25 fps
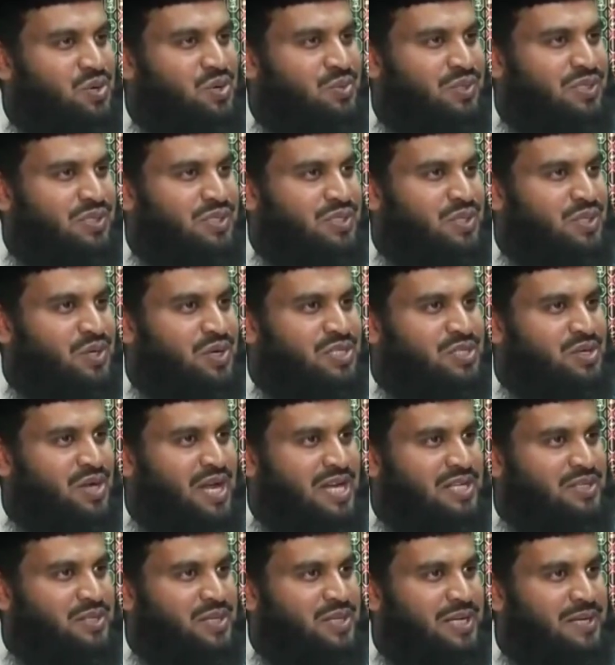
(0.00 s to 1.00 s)
জন্য অবতীর্ণ
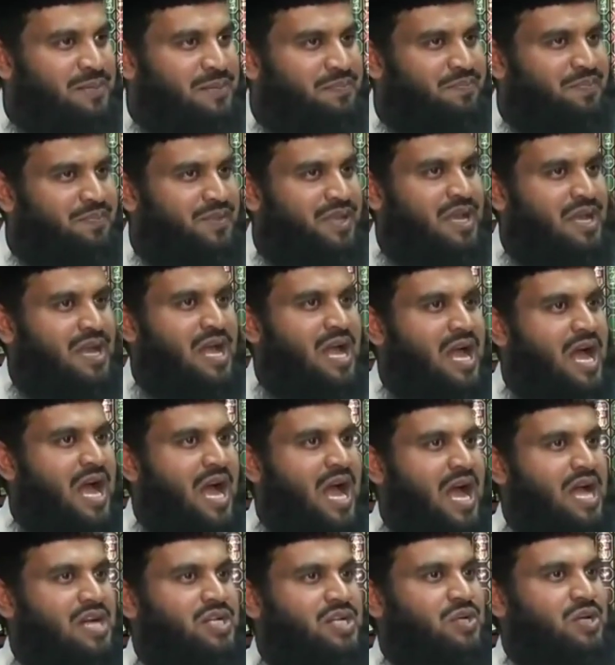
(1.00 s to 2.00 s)
হয়েছিল আসলে
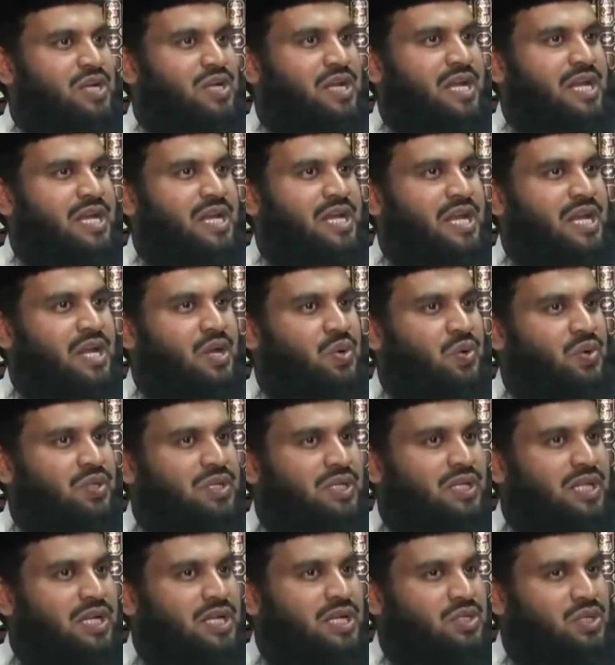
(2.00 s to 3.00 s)
আসলে
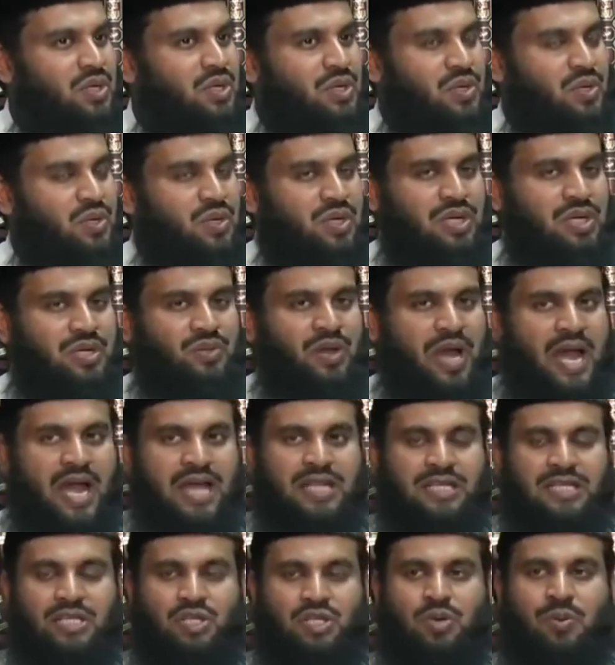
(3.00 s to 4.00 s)
ইহুদিদের জন্য কিন্তু
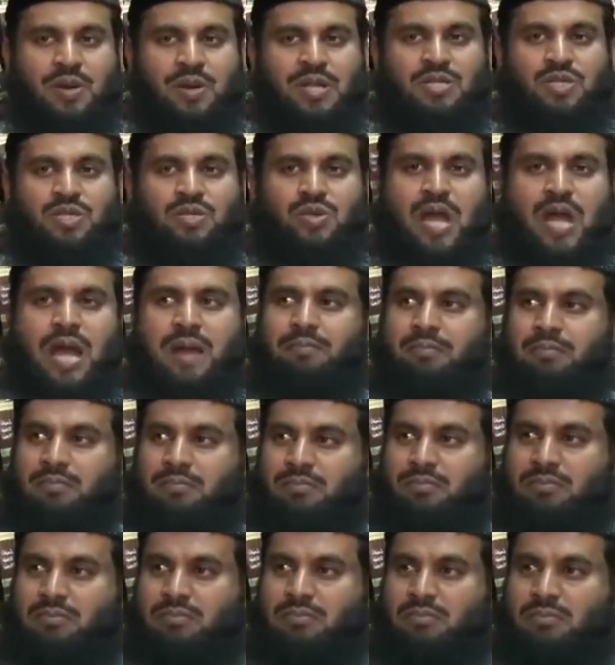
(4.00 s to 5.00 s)
আয়াতটি সবার জন্য আম
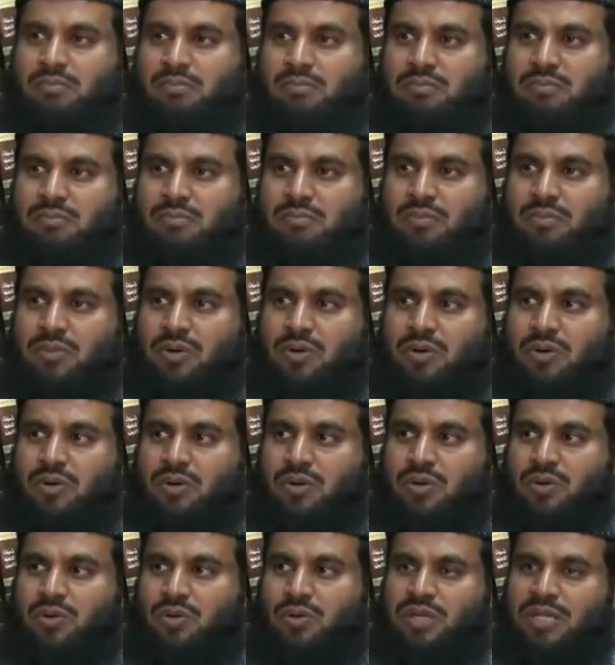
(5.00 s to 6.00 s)

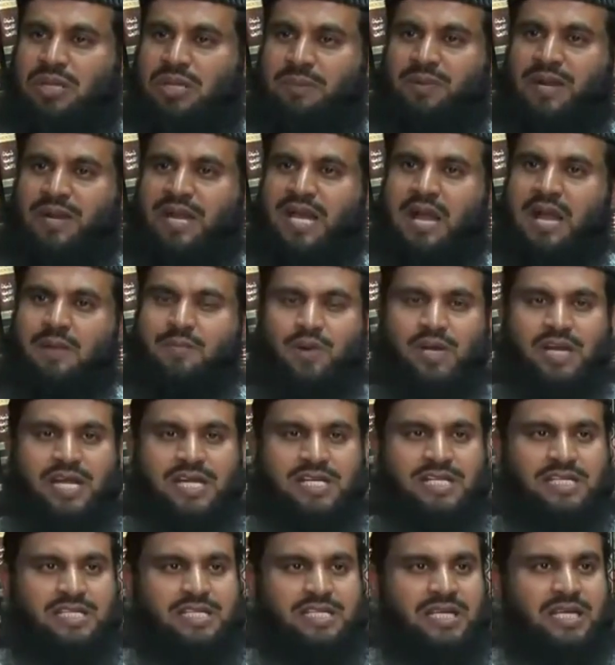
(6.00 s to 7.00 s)
ওদের
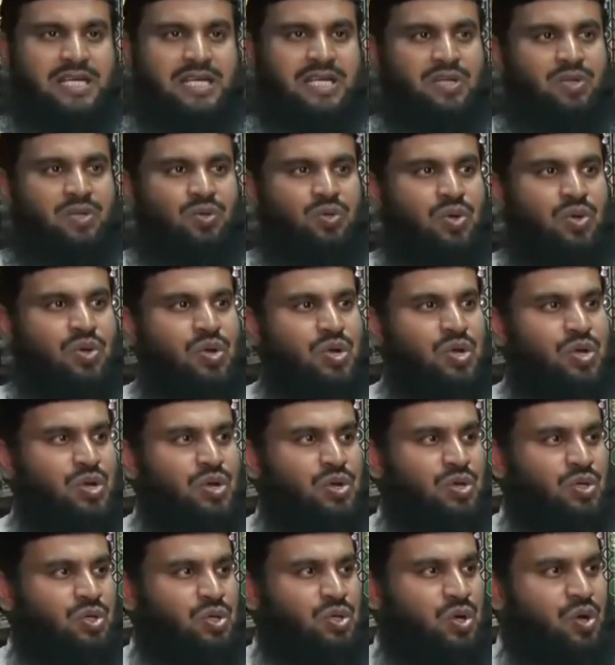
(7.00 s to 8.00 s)
প্রেক্ষাপটে এসেছে কিন্তু
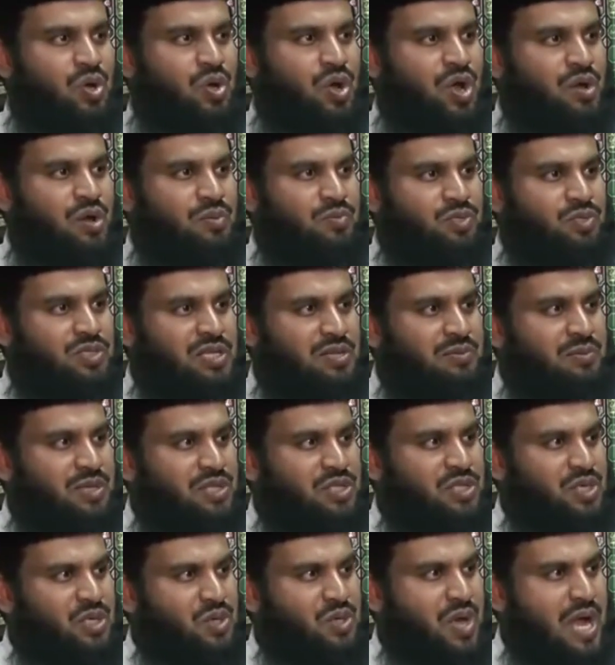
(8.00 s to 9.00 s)
সকল
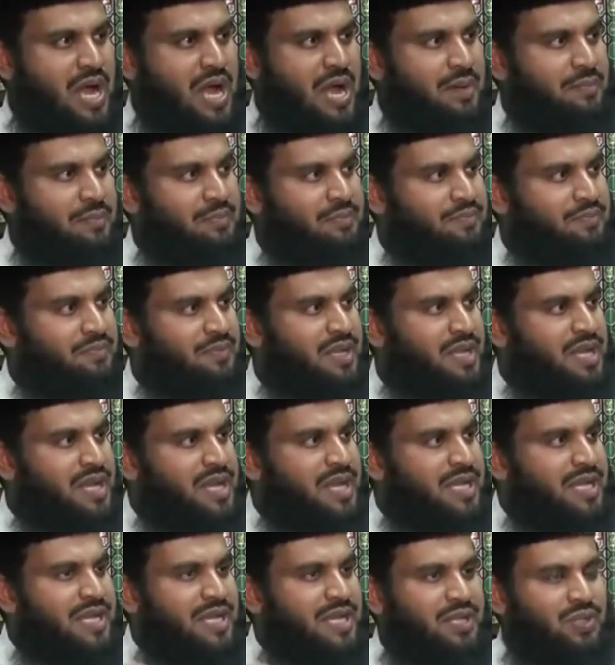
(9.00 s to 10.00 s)
মুসলিমের জন্য আম
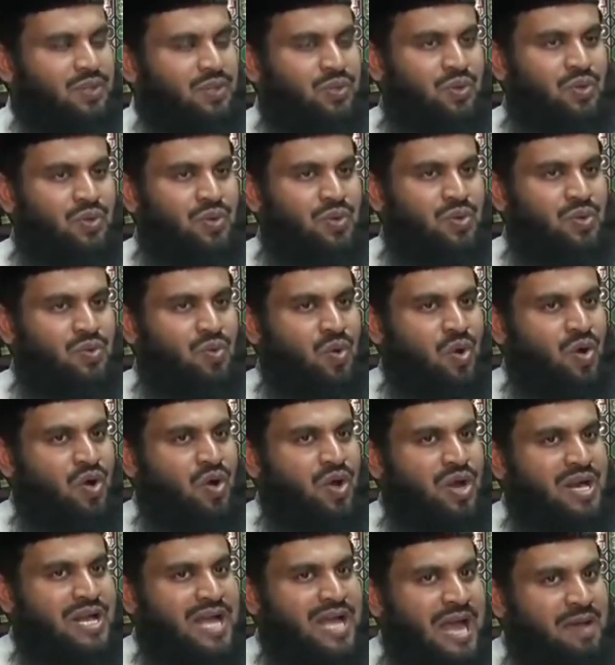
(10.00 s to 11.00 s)
কিন্তু
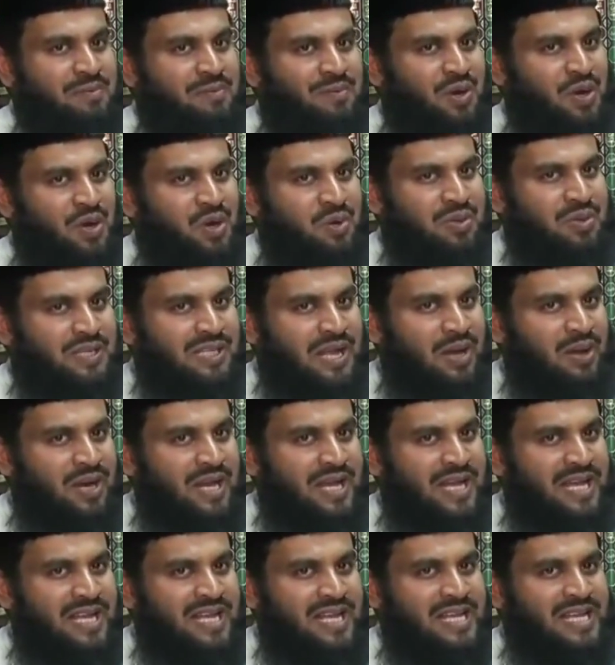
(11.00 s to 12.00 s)
কখন কাফের হবে
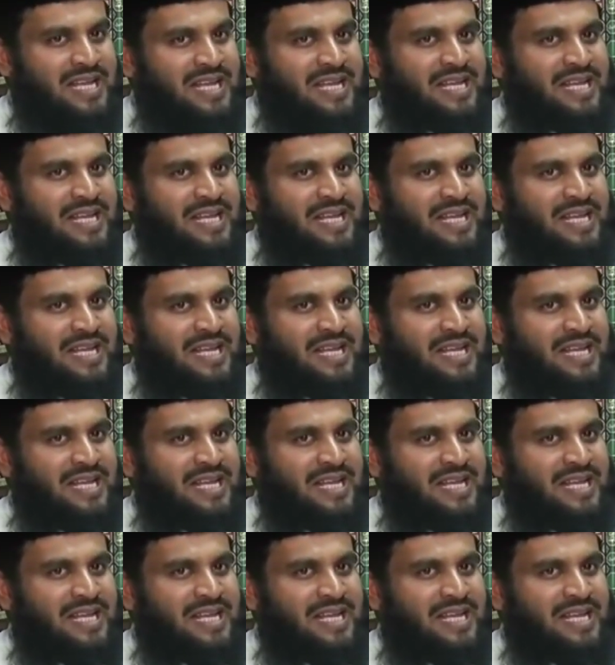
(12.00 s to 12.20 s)
তাহলে